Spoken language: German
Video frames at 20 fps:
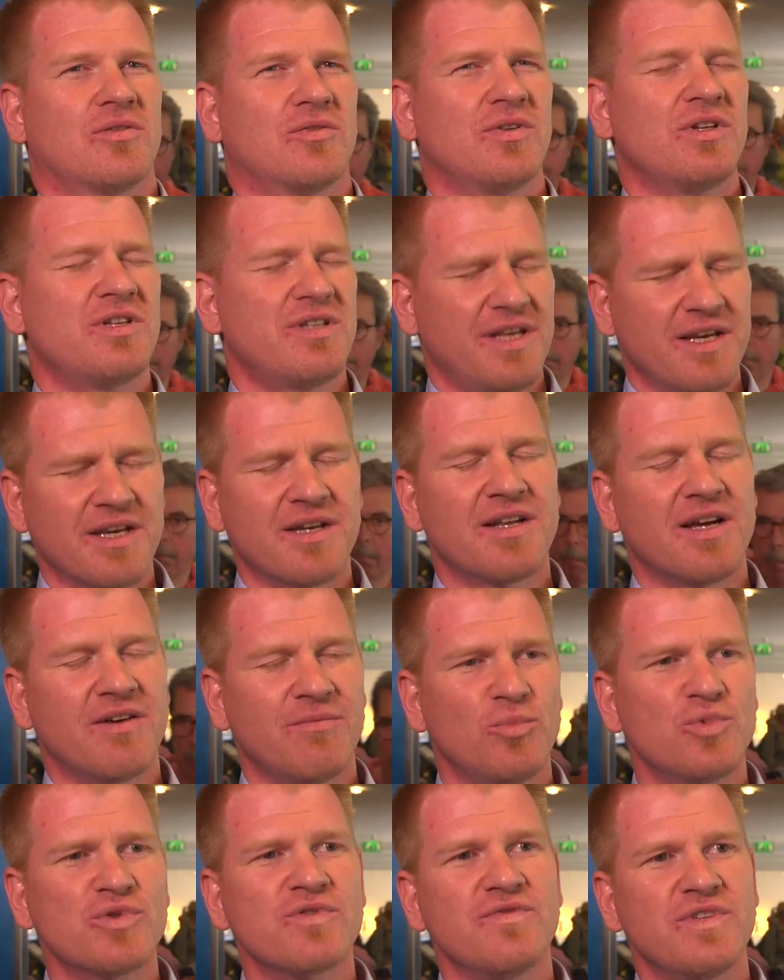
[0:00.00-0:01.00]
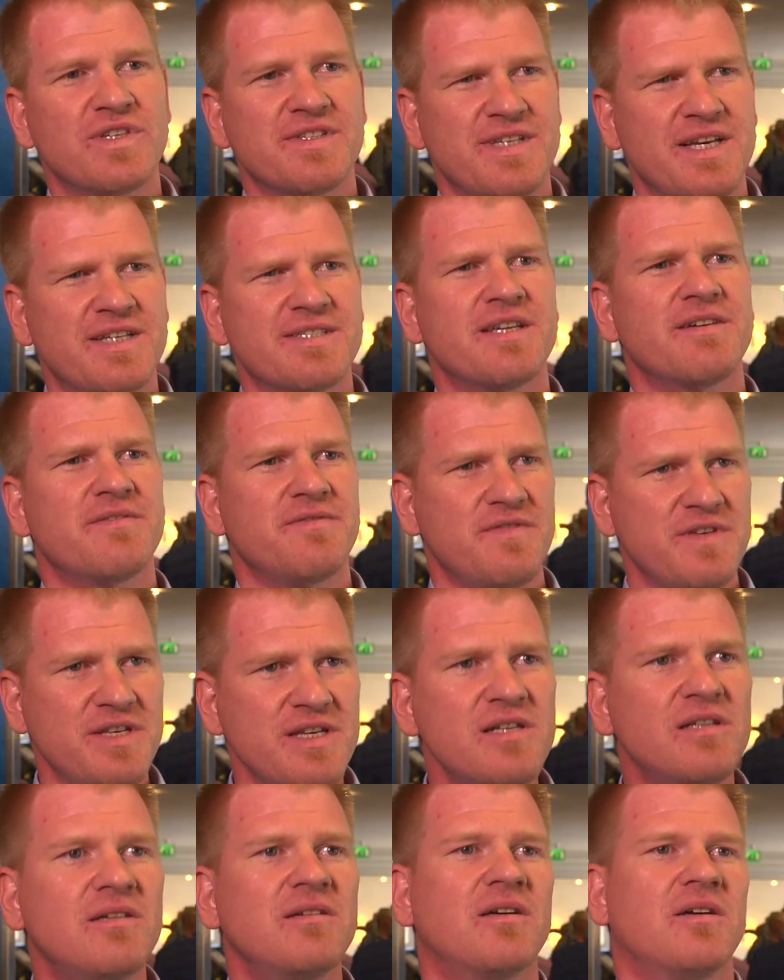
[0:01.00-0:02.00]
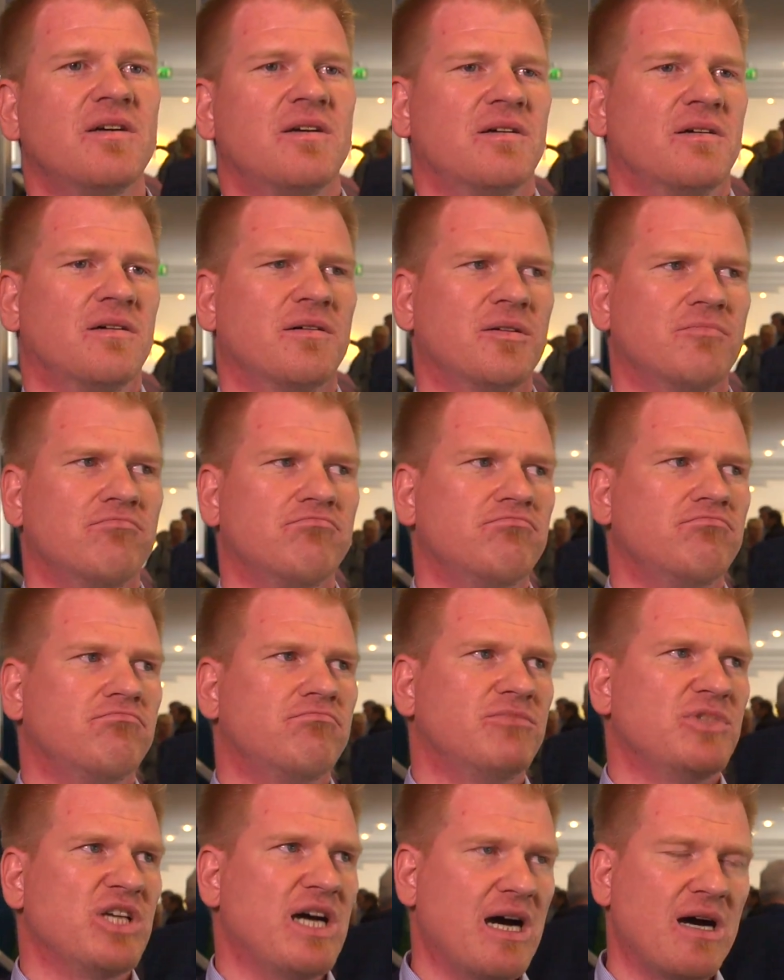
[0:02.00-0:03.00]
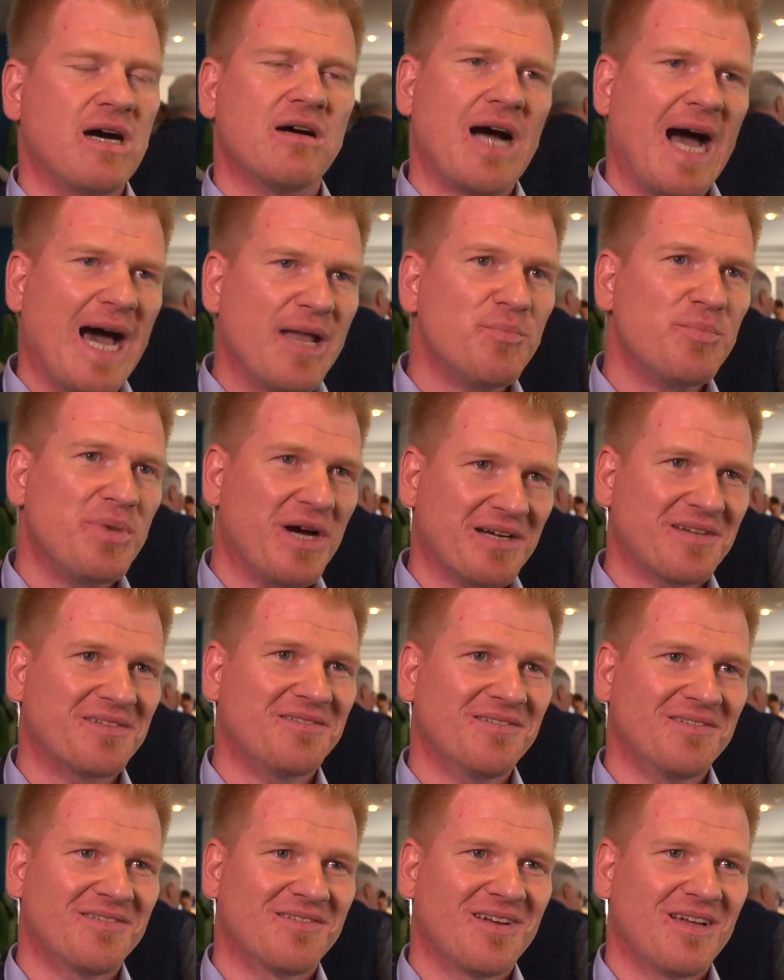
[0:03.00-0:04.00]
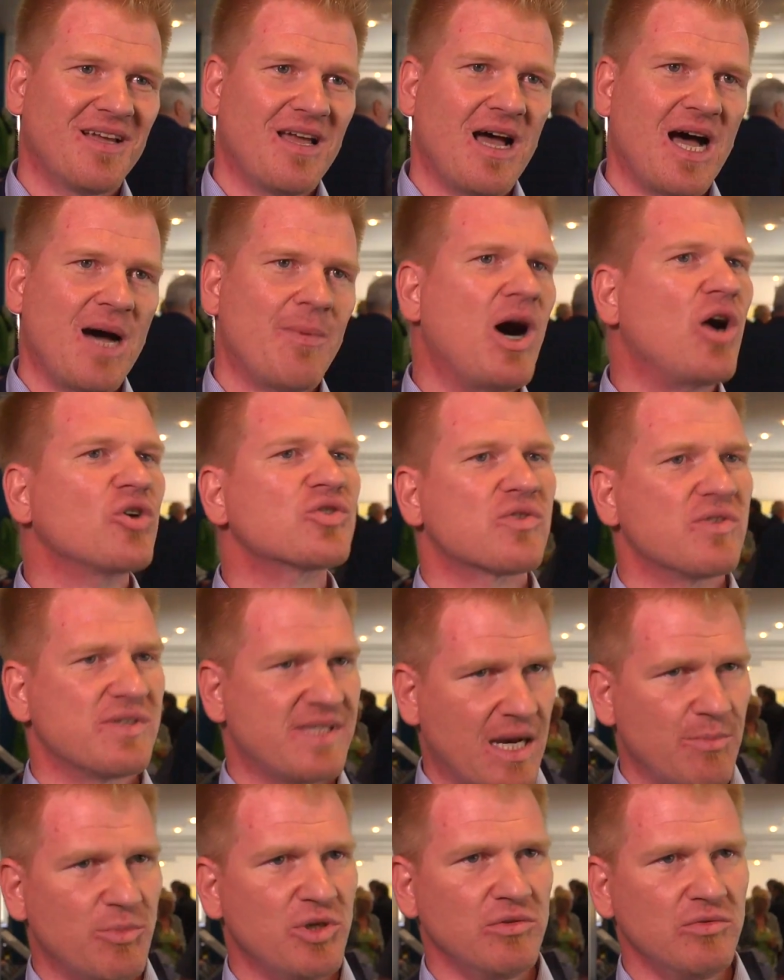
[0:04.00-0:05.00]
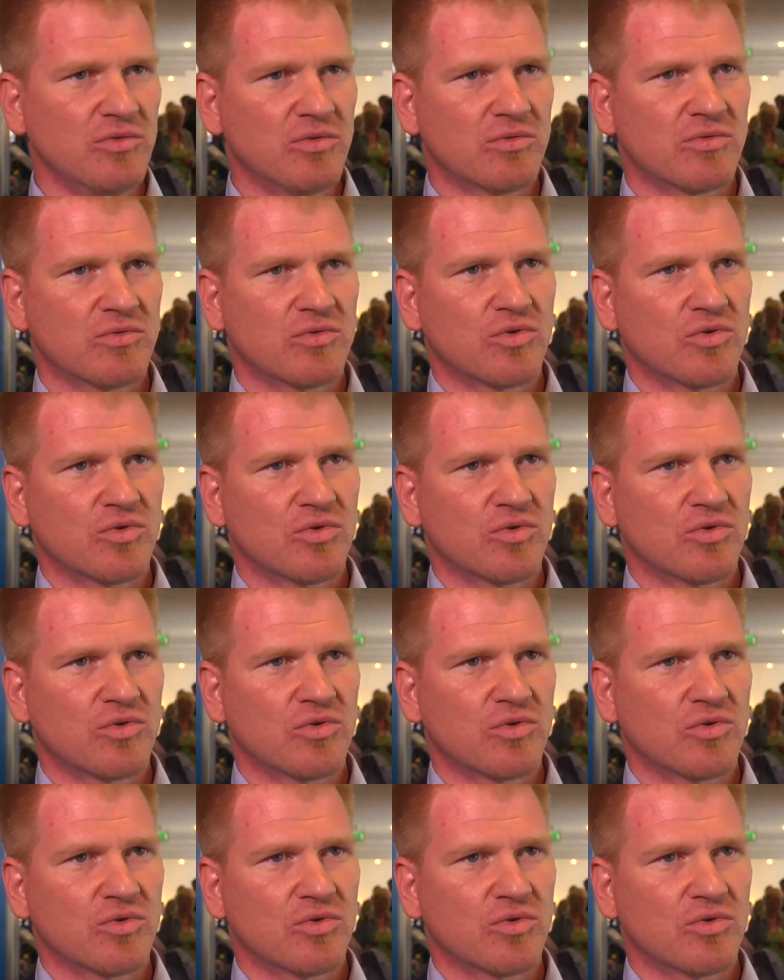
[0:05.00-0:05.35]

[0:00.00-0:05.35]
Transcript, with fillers: Und ich denke, da müssen wir sehr, sehr viel ähm, ja, anpacken, aber auch zusammen.